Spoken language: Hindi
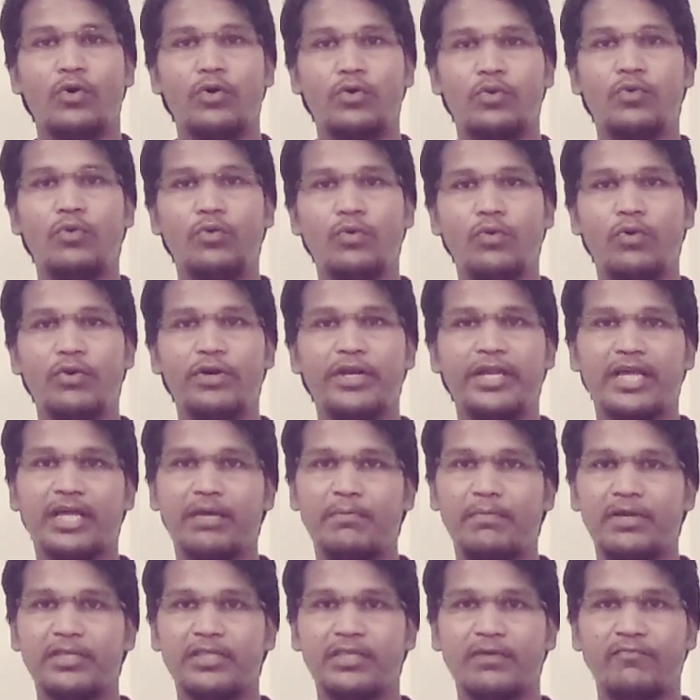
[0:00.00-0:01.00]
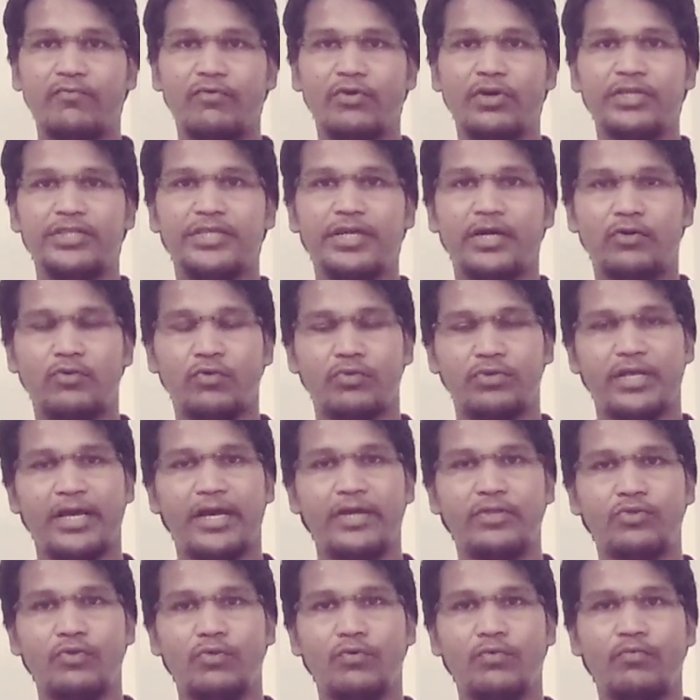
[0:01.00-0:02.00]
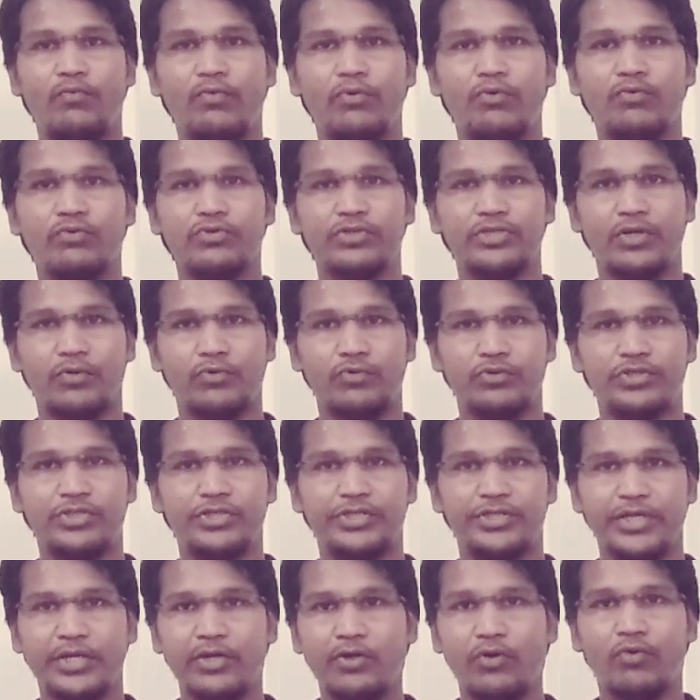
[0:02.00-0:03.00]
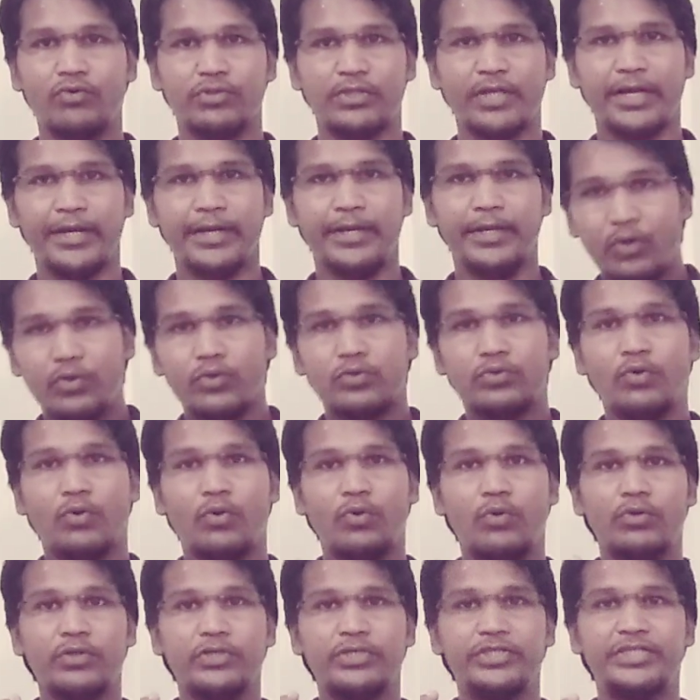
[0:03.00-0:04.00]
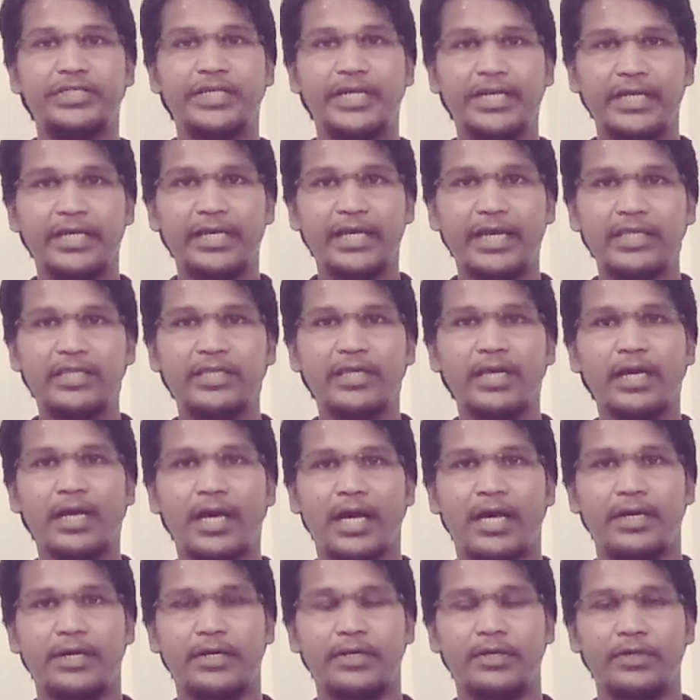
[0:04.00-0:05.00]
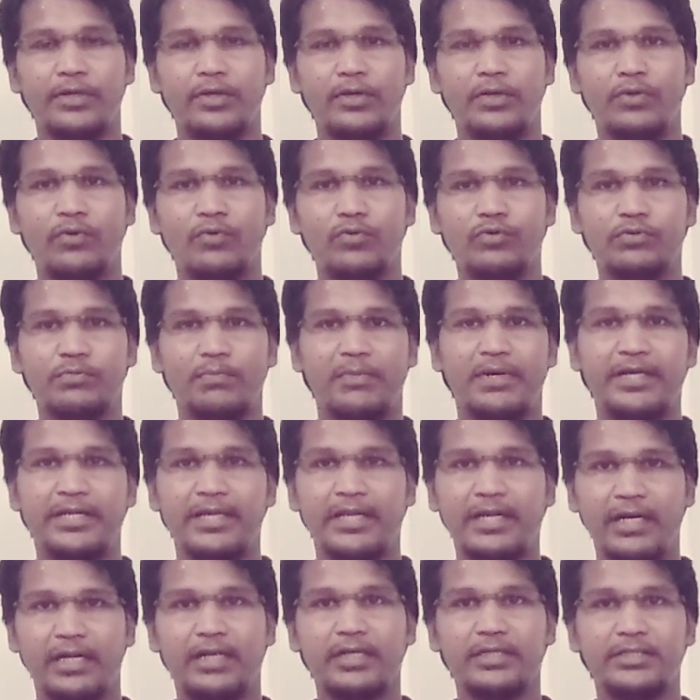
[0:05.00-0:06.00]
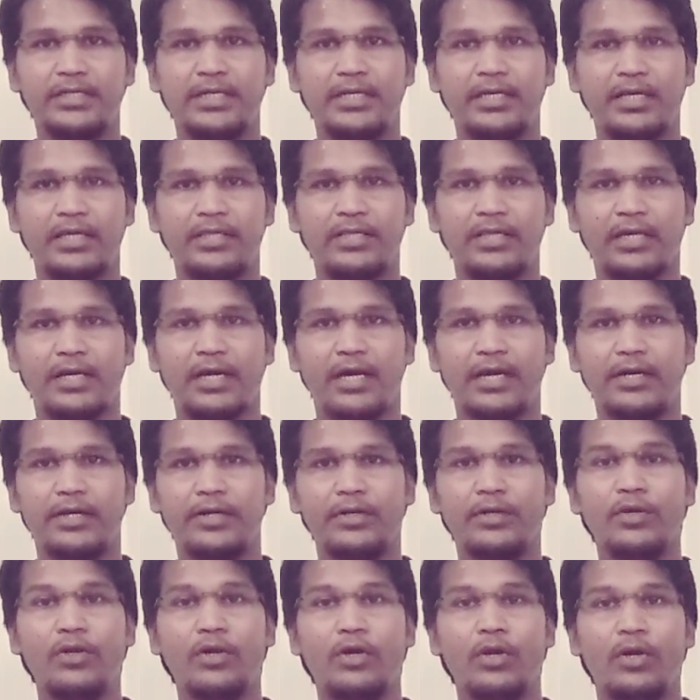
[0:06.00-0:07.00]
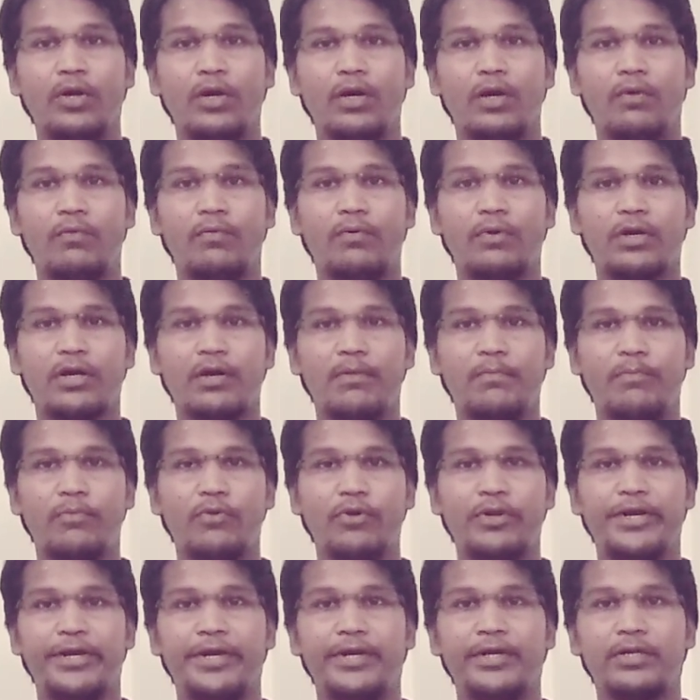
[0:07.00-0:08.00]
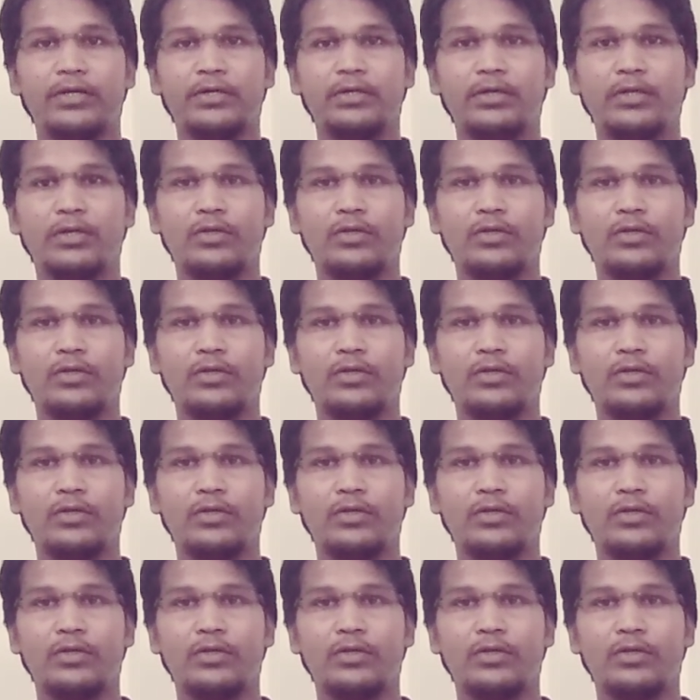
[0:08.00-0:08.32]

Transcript: वो कूल होने के बाद जब वो इजेक्ट होता है तो वो कुछ ना कुछ श्रिंग होता है तो श्रिंकेज के कारण उस मटेरियल के श्रिंकेज के कारण वो कंपोनेंट